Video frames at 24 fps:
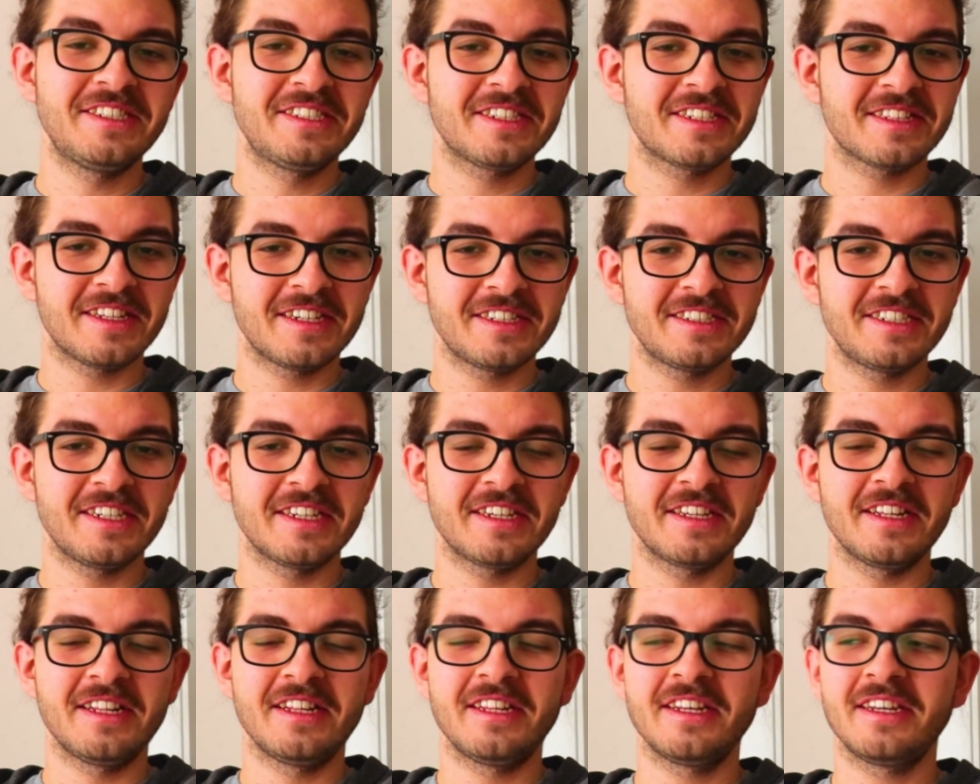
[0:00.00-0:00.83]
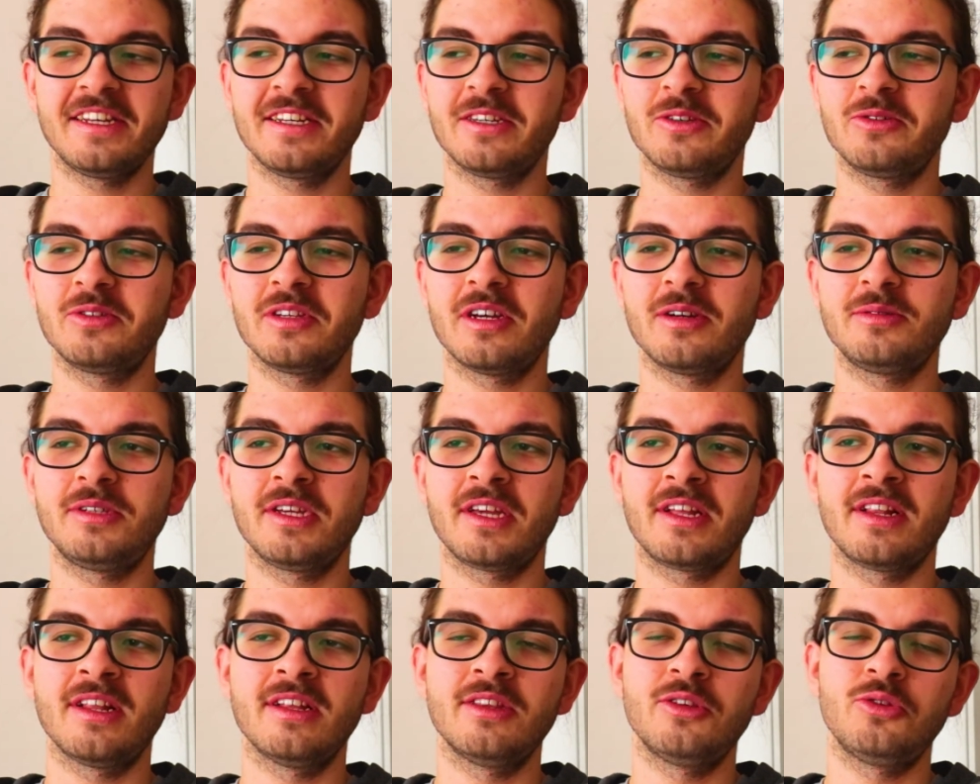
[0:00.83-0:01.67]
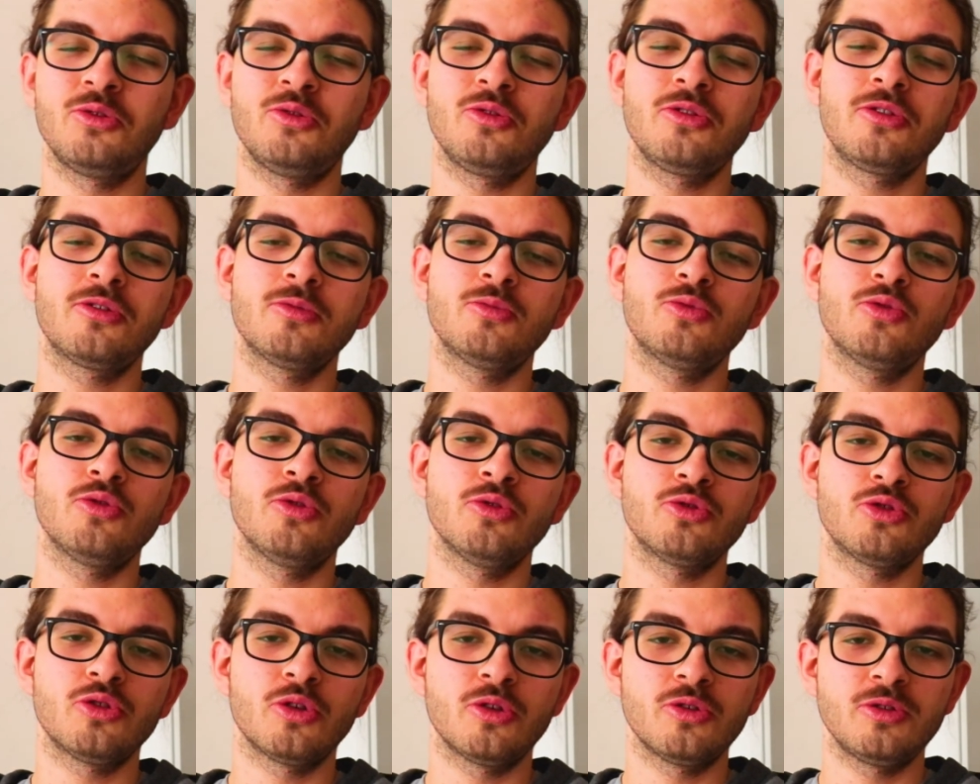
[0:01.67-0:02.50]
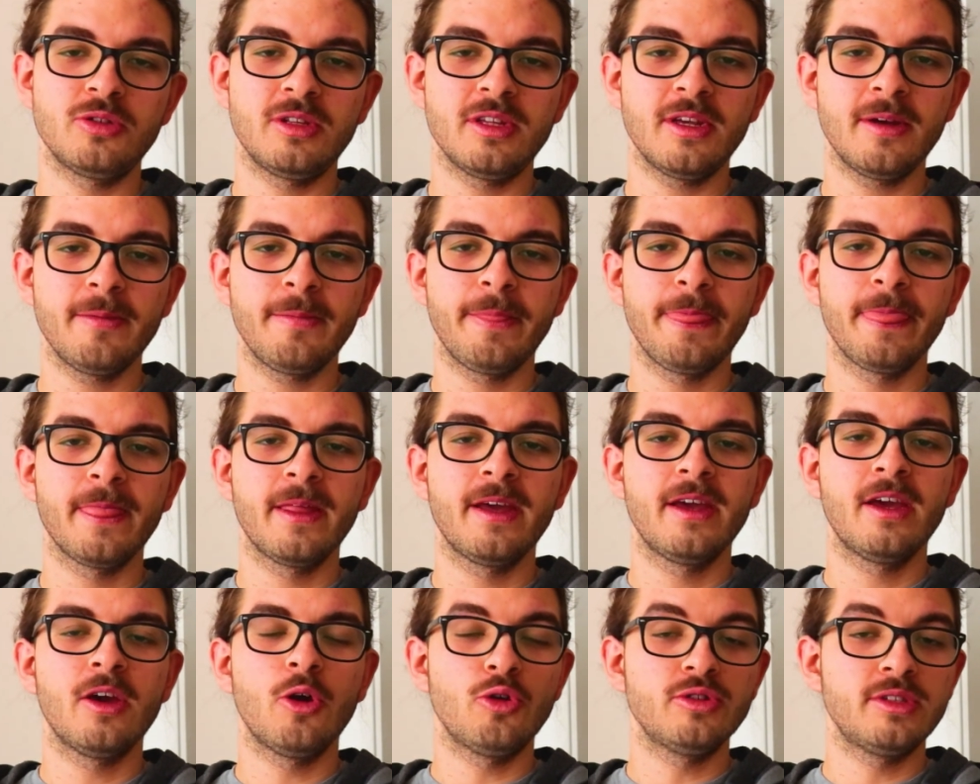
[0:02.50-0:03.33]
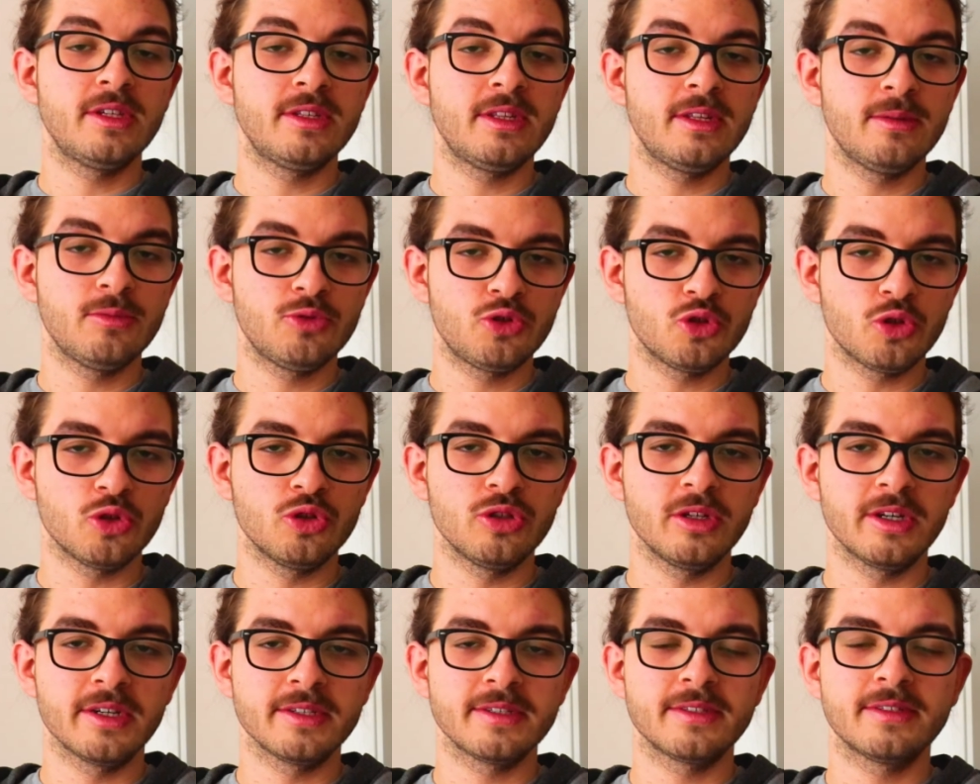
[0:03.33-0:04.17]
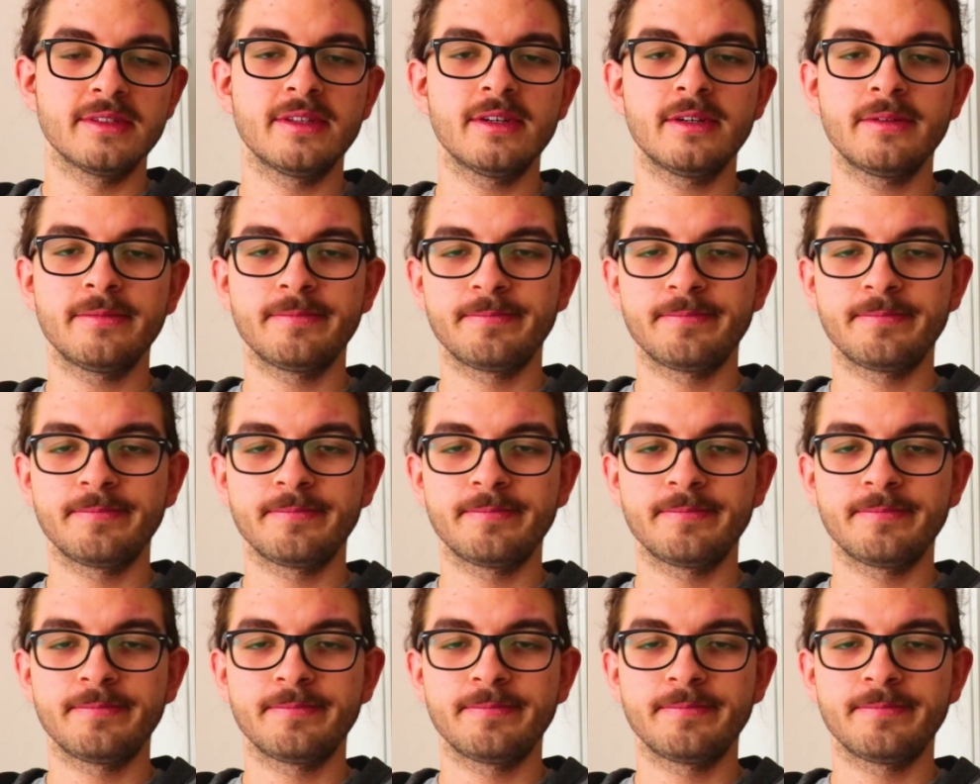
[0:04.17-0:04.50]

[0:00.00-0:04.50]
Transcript: açıklar şekilde, güzel bir şekilde Atatürk bu sözle özetlemiş oluyor aslında.